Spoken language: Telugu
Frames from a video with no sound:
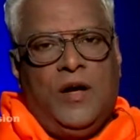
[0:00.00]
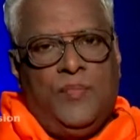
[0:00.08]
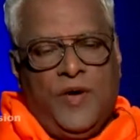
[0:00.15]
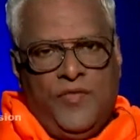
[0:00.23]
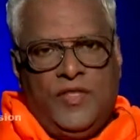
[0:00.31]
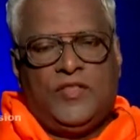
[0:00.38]

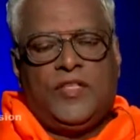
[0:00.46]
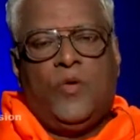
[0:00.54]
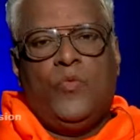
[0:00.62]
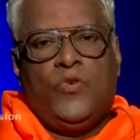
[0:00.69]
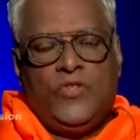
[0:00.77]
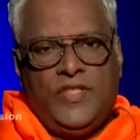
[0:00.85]
ఆ
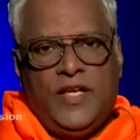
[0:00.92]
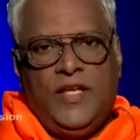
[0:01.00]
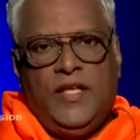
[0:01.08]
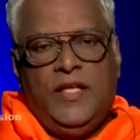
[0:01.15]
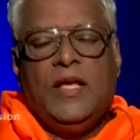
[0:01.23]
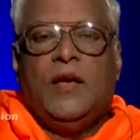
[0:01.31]
పవిత్రం
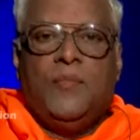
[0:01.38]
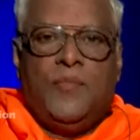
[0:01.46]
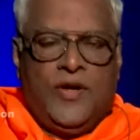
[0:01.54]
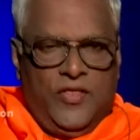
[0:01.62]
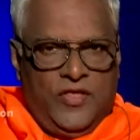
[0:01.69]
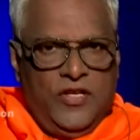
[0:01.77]
ఉంటుందని
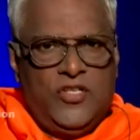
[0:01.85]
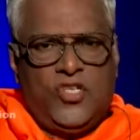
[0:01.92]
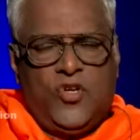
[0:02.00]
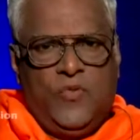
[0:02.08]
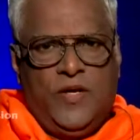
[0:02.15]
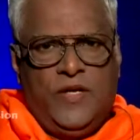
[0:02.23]
మనం
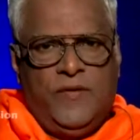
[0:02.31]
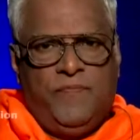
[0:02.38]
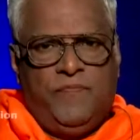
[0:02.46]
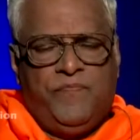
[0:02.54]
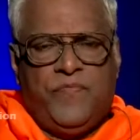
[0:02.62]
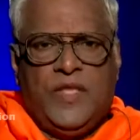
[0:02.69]
తెలుసుకోవాలి